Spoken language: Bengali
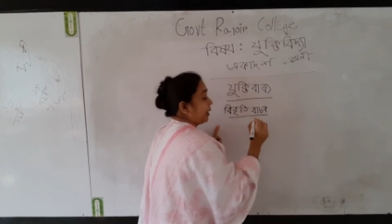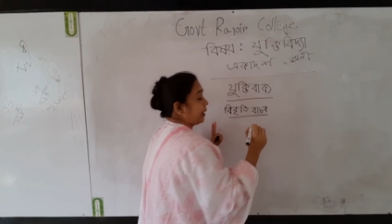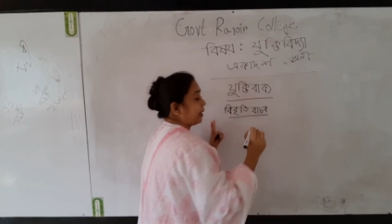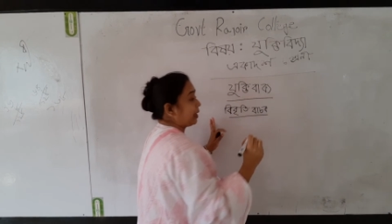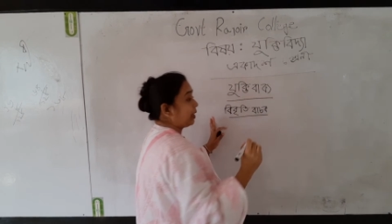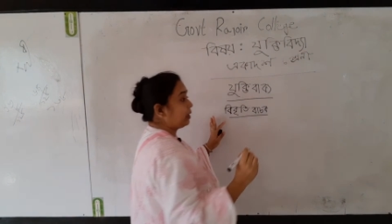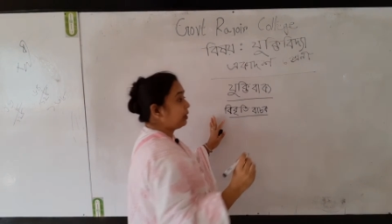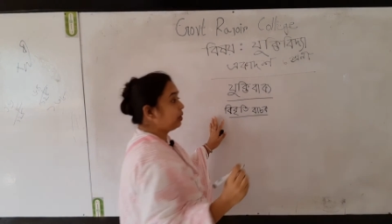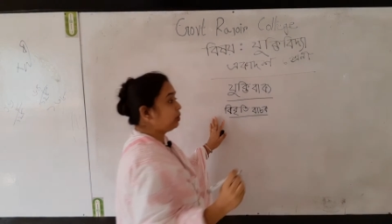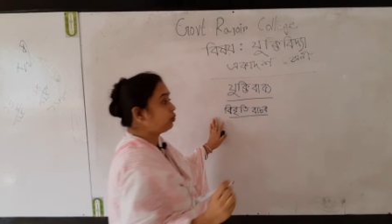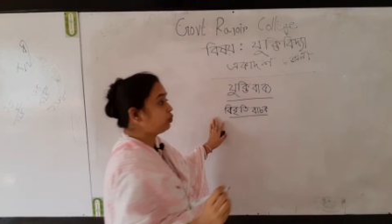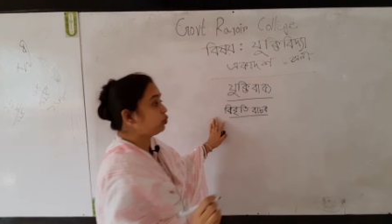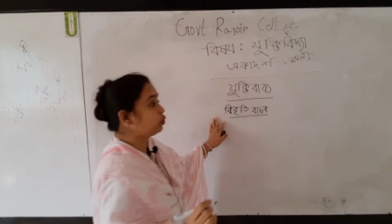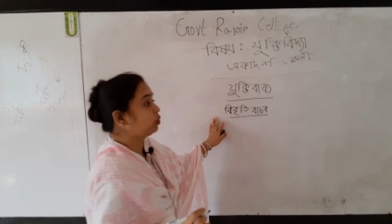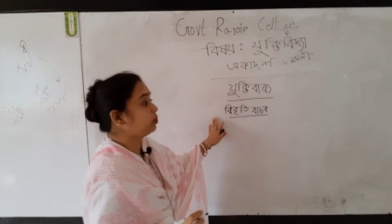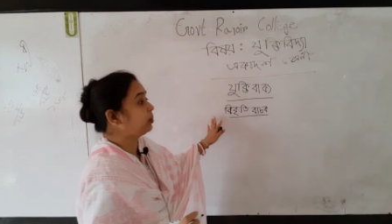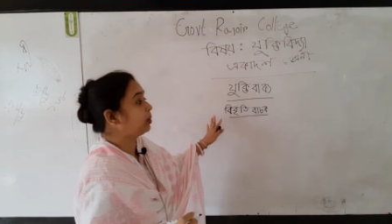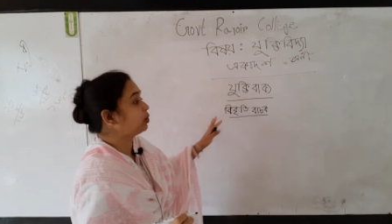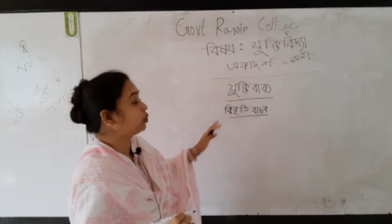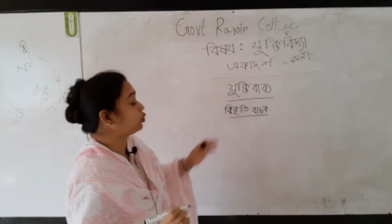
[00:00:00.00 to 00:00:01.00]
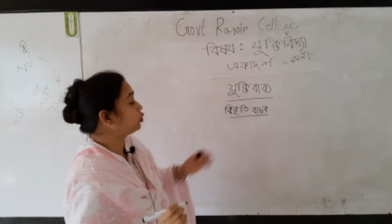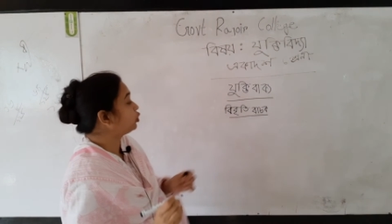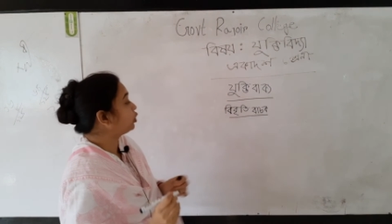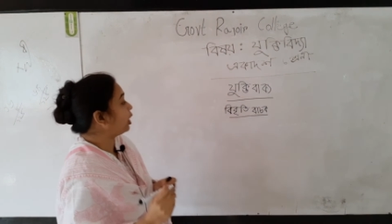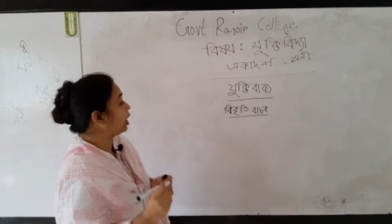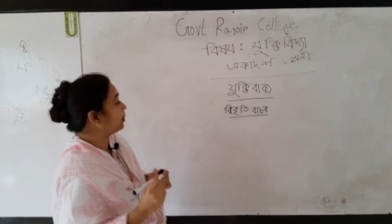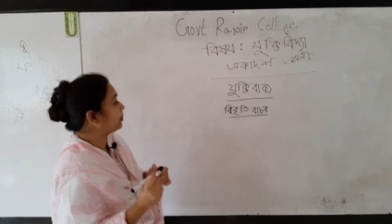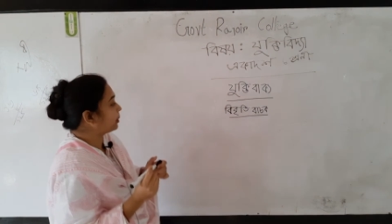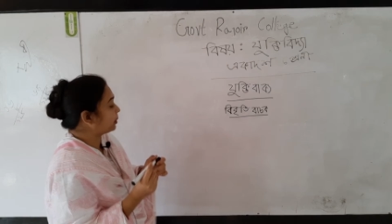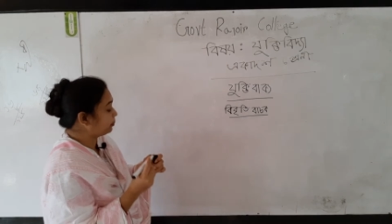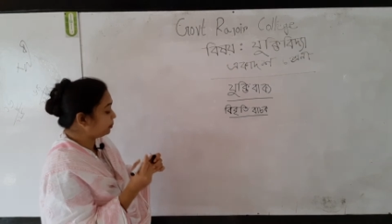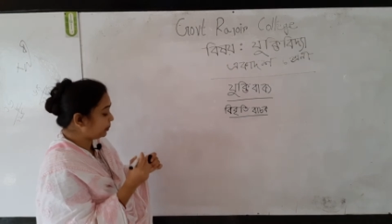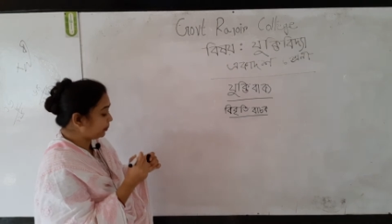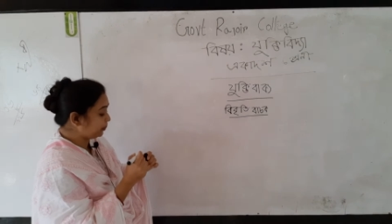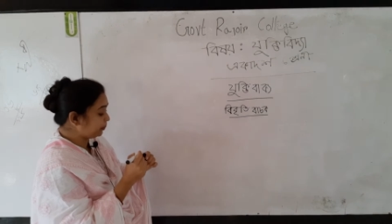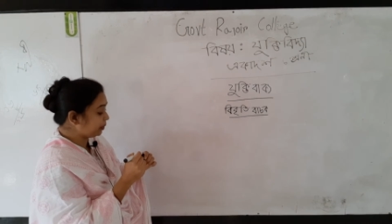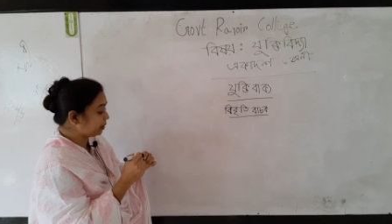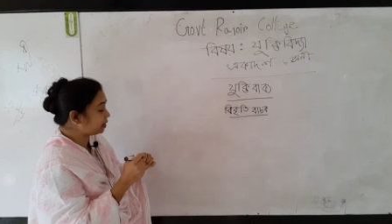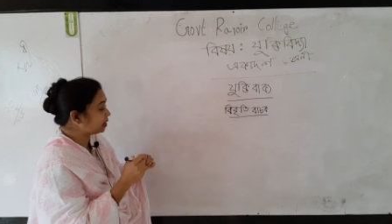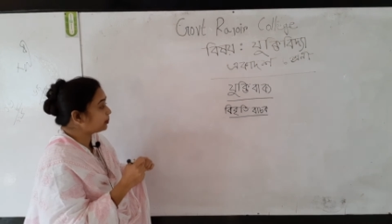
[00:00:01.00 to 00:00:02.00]
এখানে শুধুমাত্র আমরা
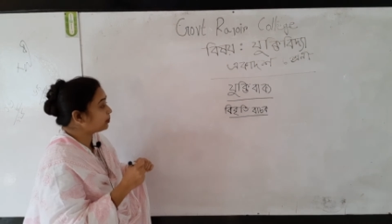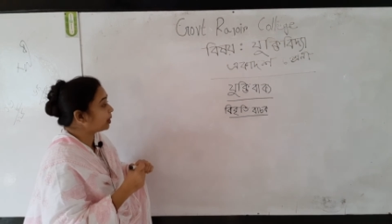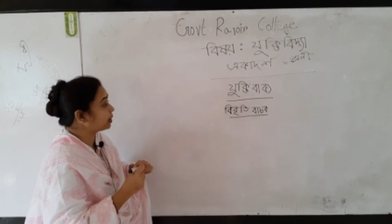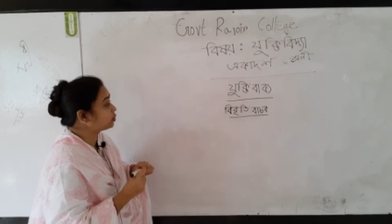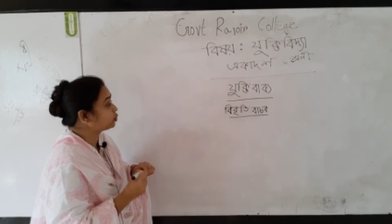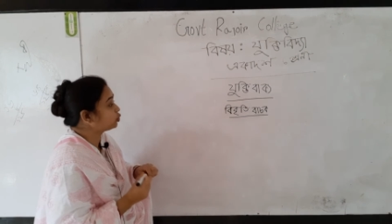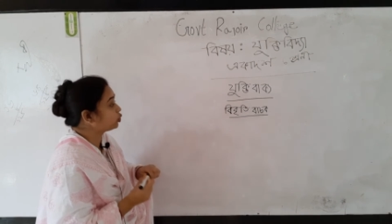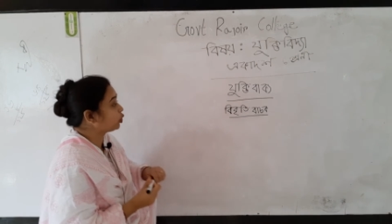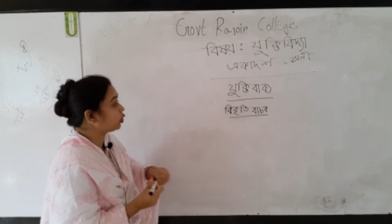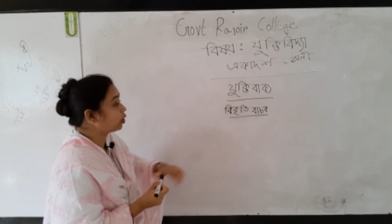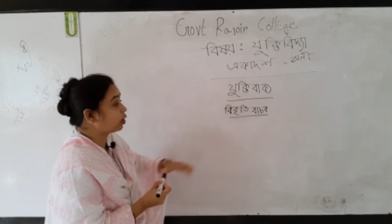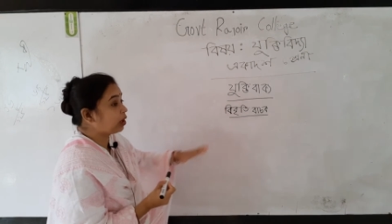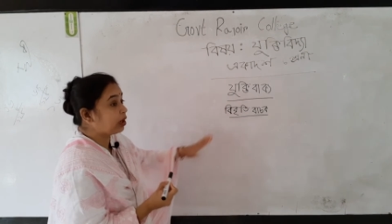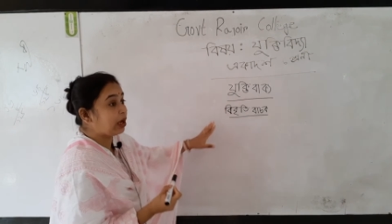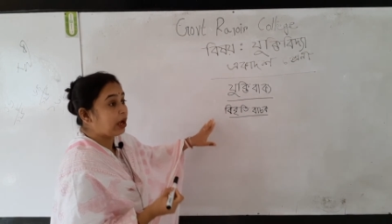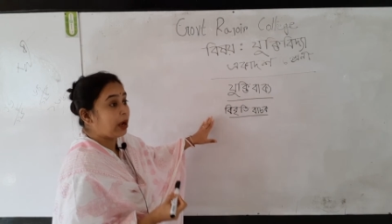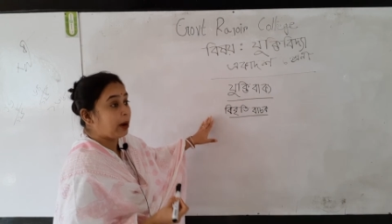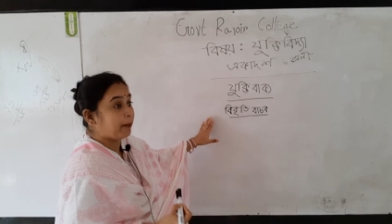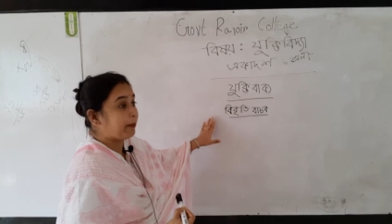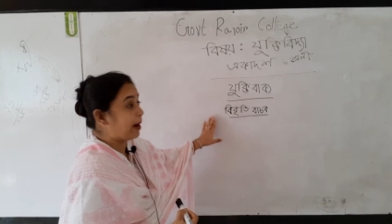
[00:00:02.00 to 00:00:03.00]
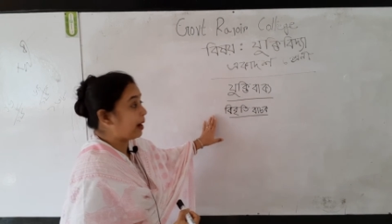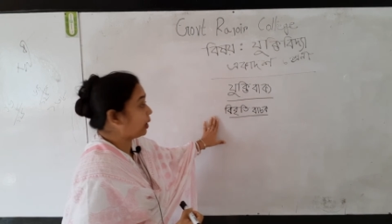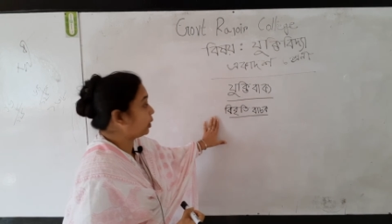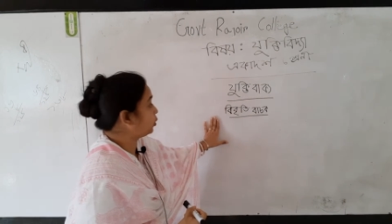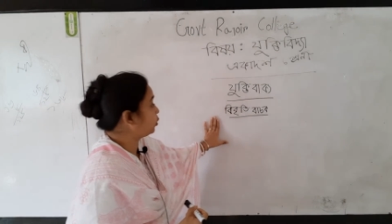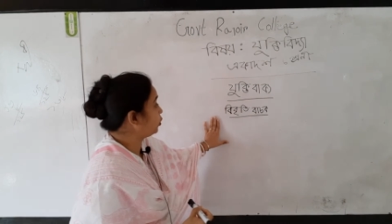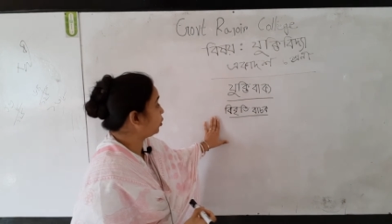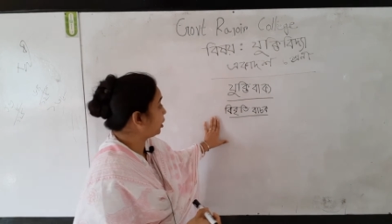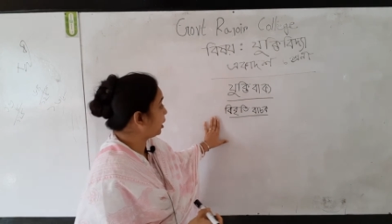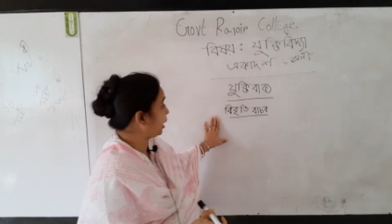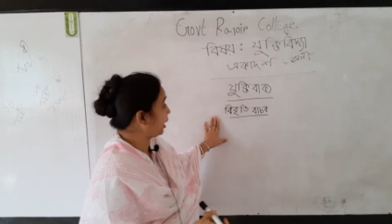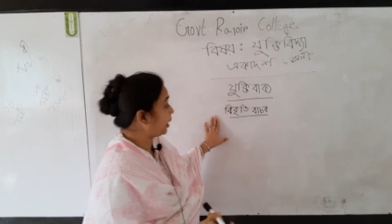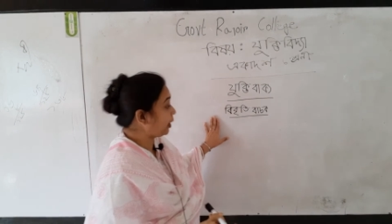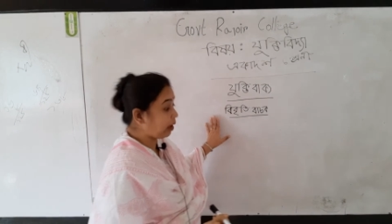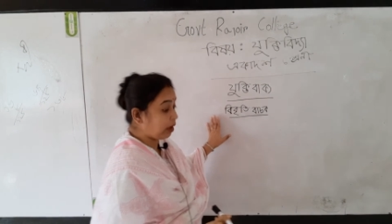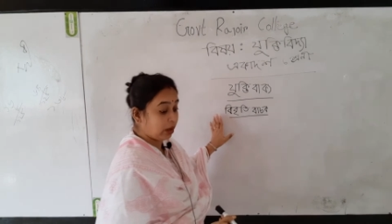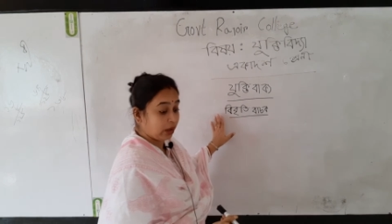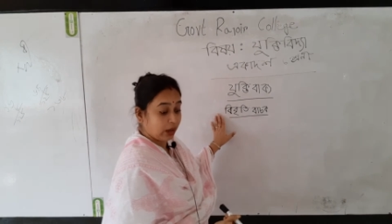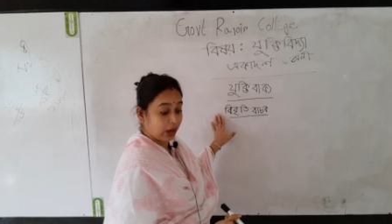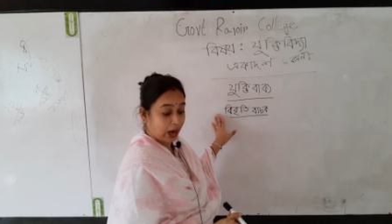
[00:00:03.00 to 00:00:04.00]
বিবৃতিবাচক বাক্যকেই
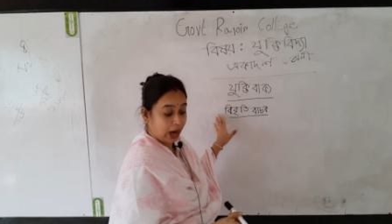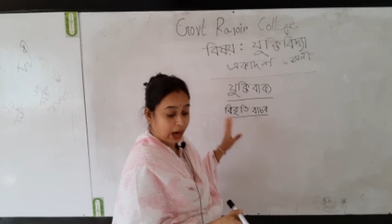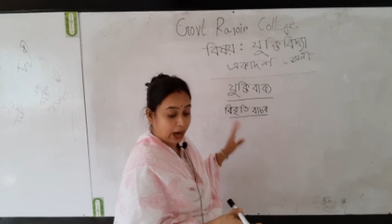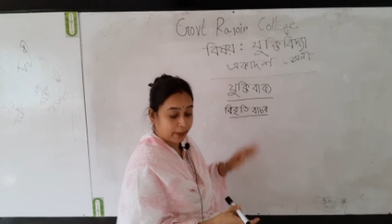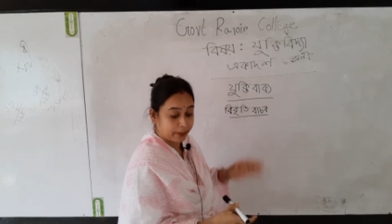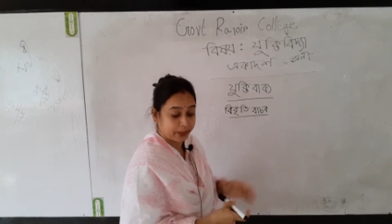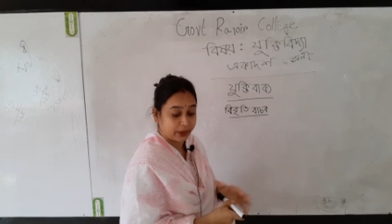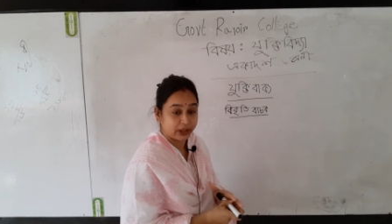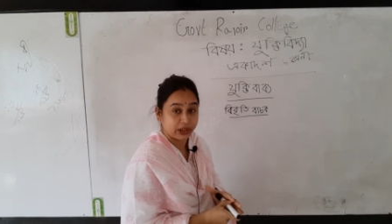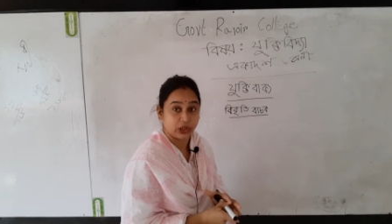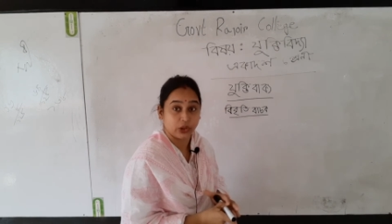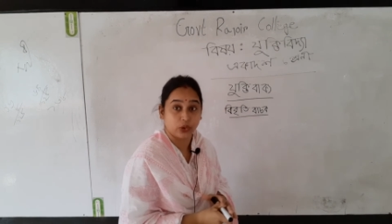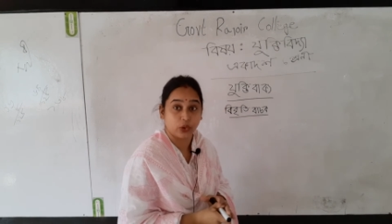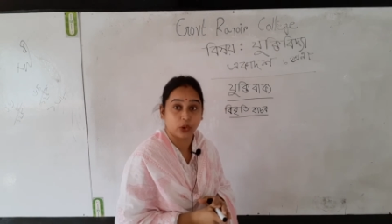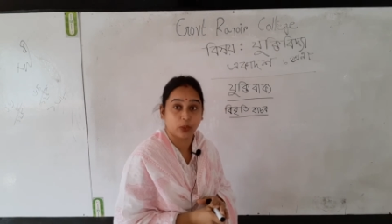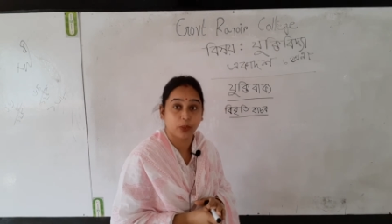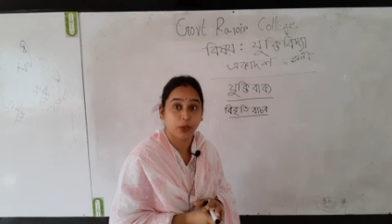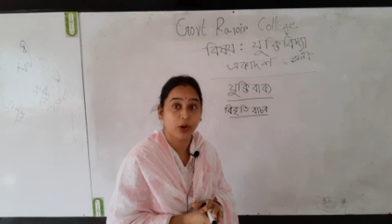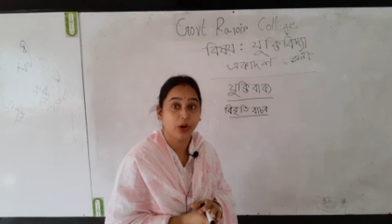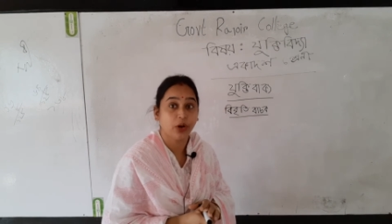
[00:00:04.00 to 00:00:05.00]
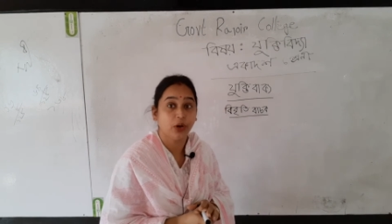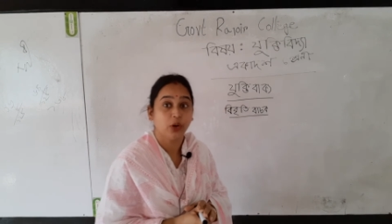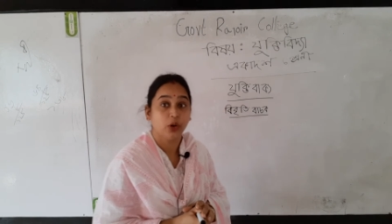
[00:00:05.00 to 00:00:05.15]
আমরা কি করব